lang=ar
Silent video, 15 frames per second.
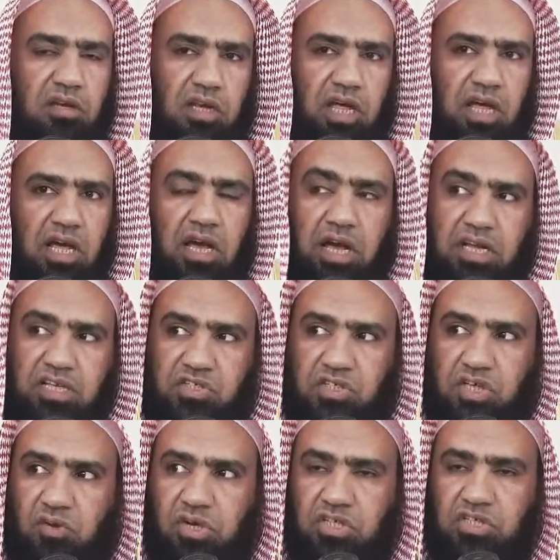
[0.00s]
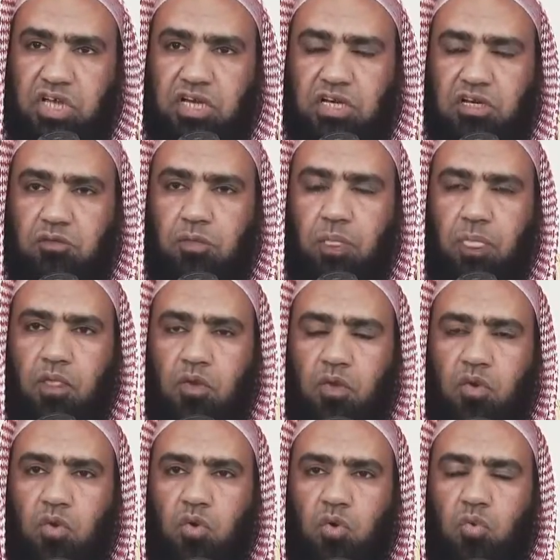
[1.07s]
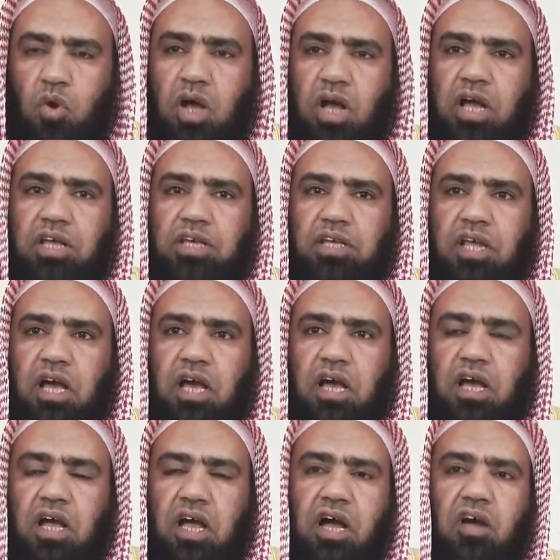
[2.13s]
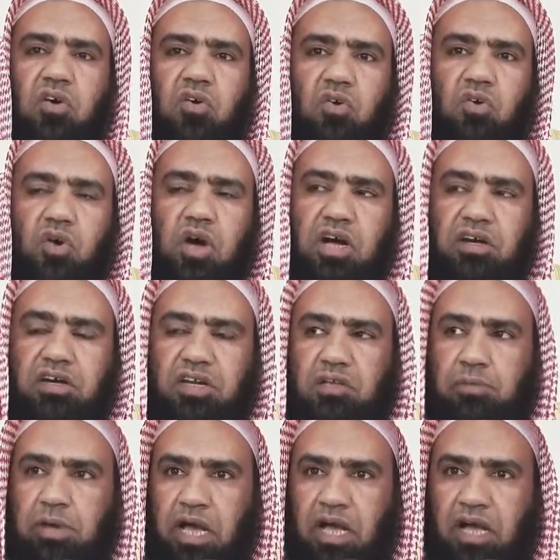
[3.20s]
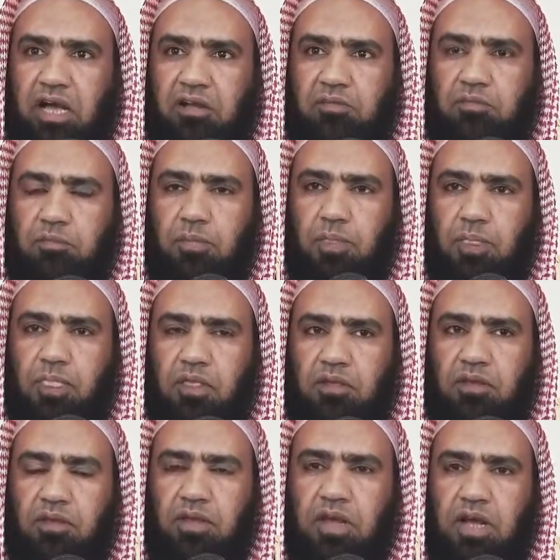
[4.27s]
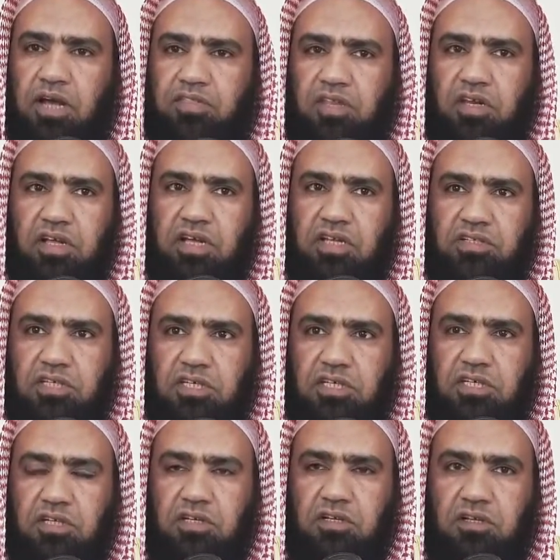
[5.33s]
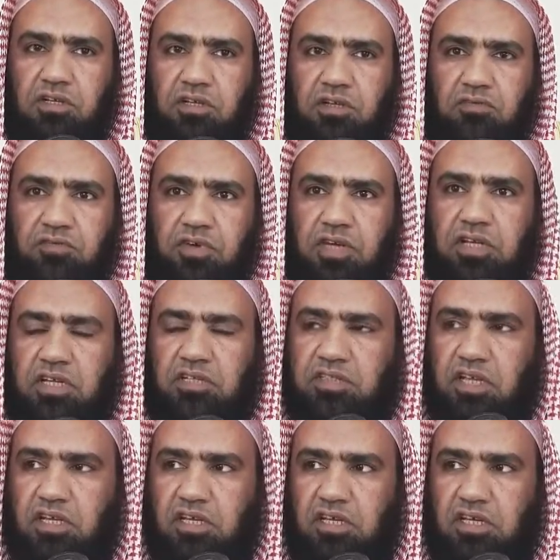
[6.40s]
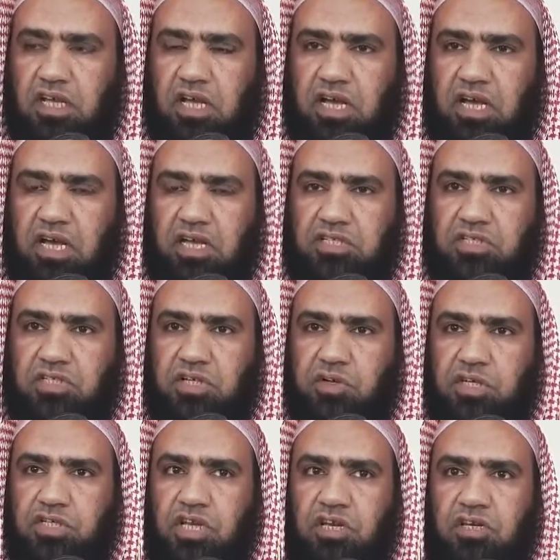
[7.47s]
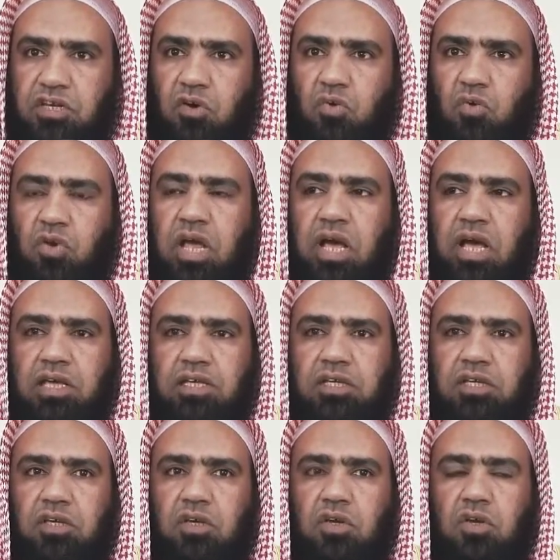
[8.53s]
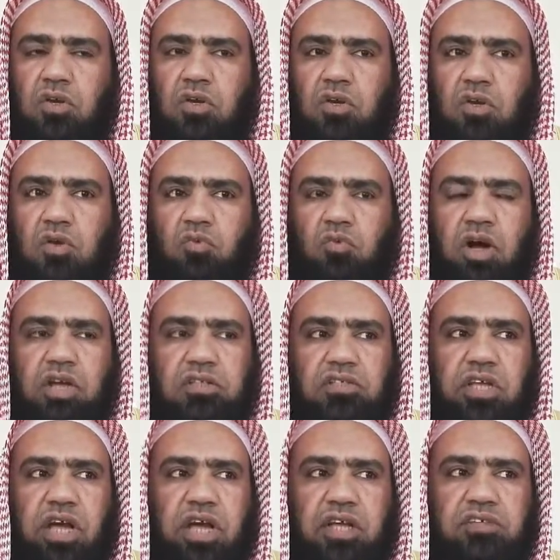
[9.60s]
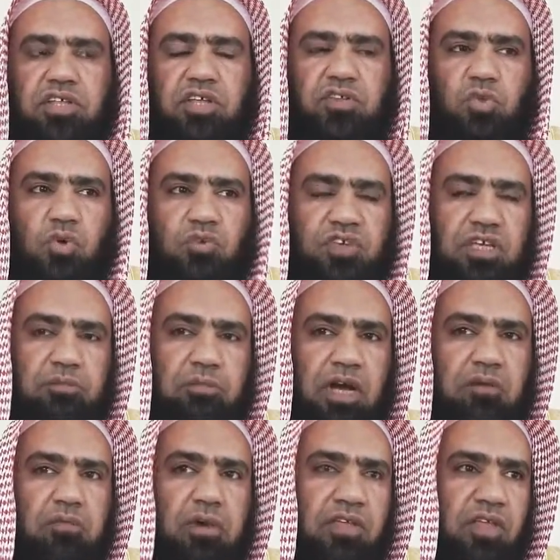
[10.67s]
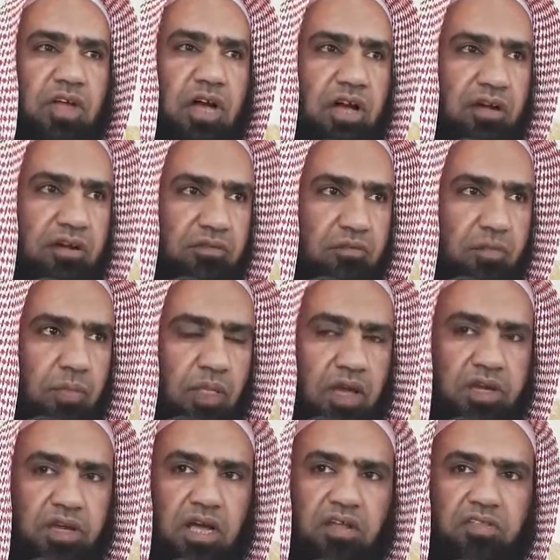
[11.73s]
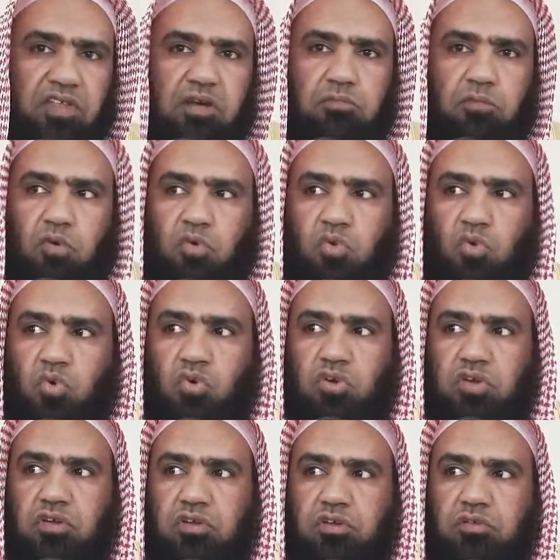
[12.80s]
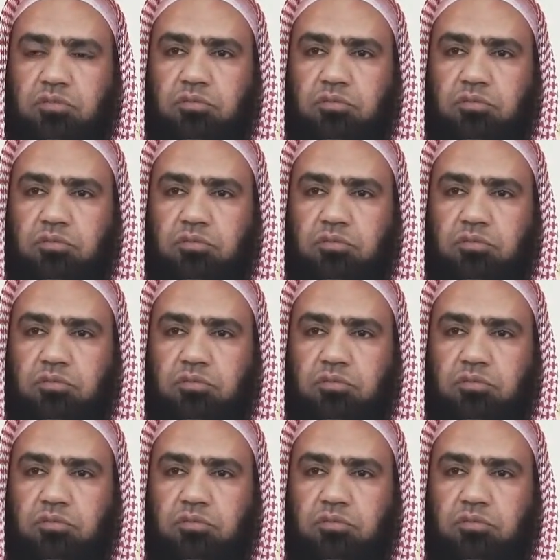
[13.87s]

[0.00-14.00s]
الله عز وجل وأين حق أقرباء هذا القتيل فليتق الله عز وجل أولئك وقد تحدثت فيما مضى عن هذا الموضوع